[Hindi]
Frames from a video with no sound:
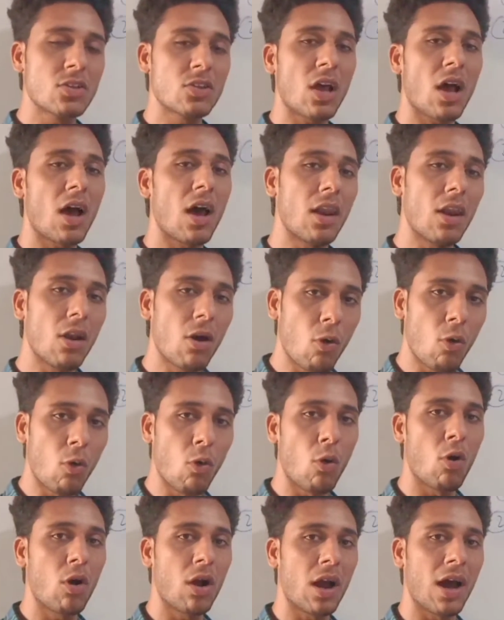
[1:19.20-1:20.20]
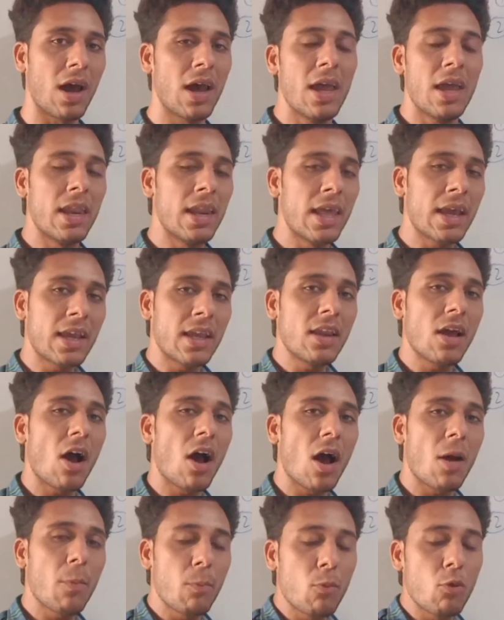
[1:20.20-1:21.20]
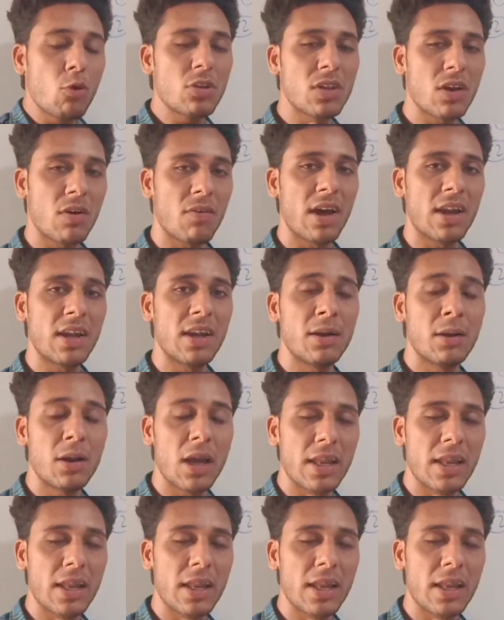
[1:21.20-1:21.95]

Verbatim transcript: साल होगा लेकिन आप आप मुंह जवानी